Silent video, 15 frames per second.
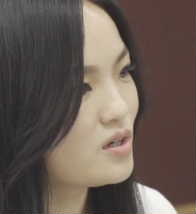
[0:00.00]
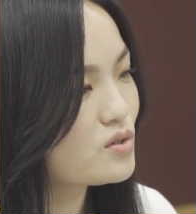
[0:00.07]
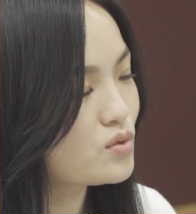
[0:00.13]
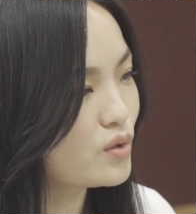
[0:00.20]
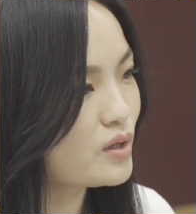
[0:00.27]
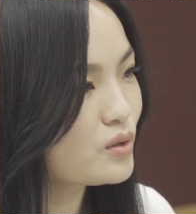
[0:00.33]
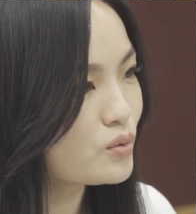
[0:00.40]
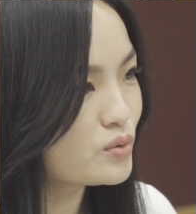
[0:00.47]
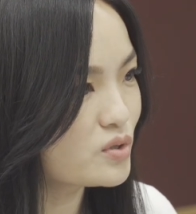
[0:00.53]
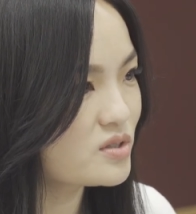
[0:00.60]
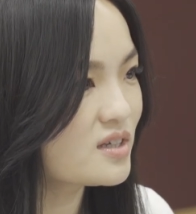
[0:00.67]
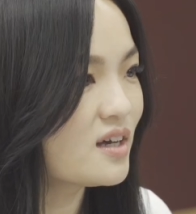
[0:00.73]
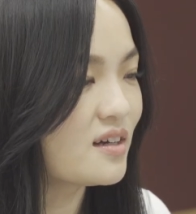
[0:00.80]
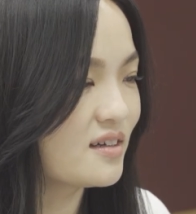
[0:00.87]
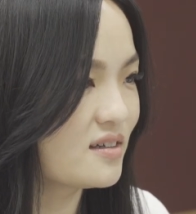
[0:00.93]
所谓哭就
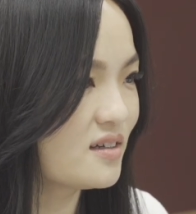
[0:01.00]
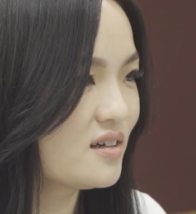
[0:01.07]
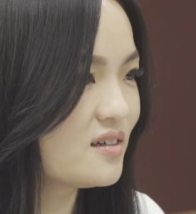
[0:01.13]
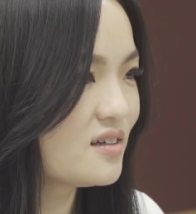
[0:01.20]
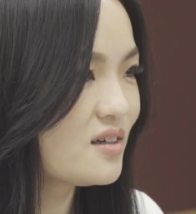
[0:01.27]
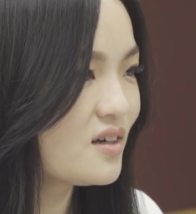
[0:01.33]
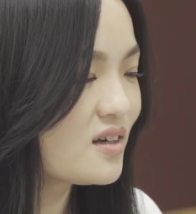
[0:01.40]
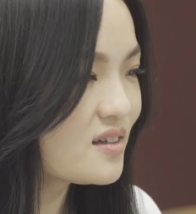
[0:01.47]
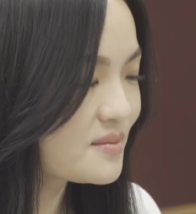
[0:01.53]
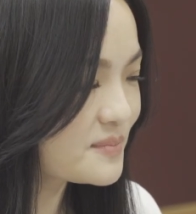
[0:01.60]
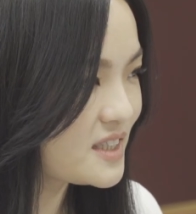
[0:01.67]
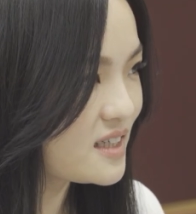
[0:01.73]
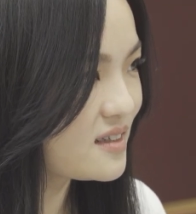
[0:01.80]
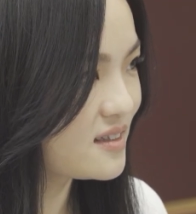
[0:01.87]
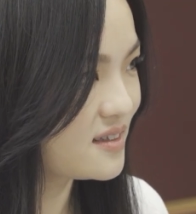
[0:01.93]
是很
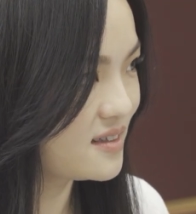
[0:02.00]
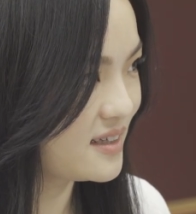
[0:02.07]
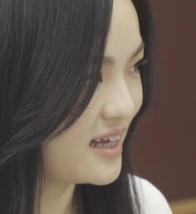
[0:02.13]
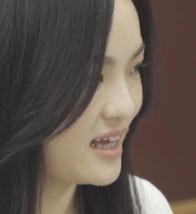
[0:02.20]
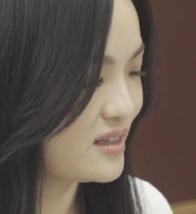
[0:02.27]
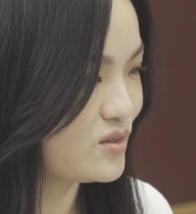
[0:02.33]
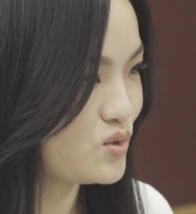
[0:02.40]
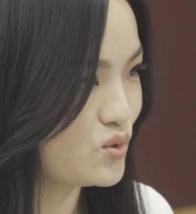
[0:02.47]
感